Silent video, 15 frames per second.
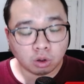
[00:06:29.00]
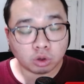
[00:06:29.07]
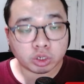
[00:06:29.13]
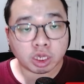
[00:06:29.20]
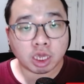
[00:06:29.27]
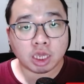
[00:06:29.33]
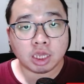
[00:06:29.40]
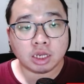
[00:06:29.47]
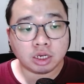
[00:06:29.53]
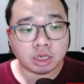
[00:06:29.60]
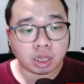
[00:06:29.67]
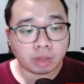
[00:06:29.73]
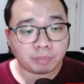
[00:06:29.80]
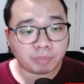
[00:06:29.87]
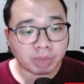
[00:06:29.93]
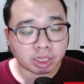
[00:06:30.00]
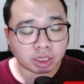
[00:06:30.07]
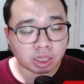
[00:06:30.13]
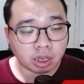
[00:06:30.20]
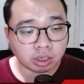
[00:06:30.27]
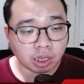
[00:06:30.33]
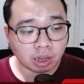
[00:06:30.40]
Oke, ini dia
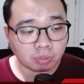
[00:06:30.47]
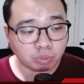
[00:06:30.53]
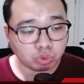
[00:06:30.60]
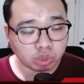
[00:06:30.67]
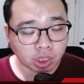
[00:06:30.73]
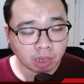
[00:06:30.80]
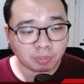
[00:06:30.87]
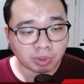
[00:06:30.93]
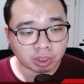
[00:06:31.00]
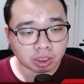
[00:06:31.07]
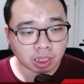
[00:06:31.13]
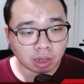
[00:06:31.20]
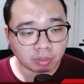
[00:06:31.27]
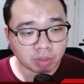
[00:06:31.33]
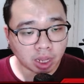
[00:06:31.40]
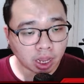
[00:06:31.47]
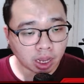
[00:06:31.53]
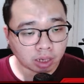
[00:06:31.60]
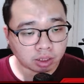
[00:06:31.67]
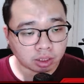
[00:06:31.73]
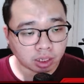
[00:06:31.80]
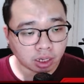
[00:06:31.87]
pet yang dia punya. Pertama
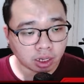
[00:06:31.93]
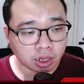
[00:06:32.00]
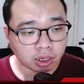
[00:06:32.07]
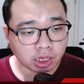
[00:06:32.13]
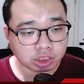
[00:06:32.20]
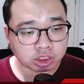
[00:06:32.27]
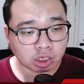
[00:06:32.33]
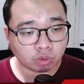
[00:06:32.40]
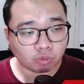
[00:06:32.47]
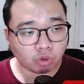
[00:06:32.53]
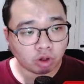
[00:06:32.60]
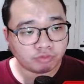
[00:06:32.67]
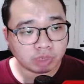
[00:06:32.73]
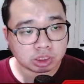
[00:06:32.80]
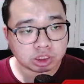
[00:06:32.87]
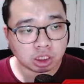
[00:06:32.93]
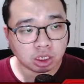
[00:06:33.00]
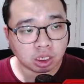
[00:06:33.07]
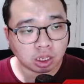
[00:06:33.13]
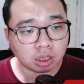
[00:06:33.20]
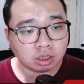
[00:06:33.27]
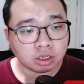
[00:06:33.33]
ada Desert Wolf di
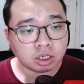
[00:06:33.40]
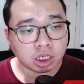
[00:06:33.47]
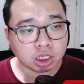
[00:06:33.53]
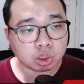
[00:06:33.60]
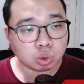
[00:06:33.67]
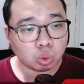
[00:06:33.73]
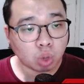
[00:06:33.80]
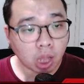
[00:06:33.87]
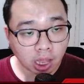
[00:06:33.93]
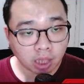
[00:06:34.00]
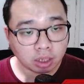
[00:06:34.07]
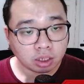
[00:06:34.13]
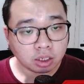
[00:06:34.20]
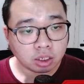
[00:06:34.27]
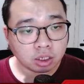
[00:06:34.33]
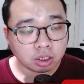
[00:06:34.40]
sini ya, itu A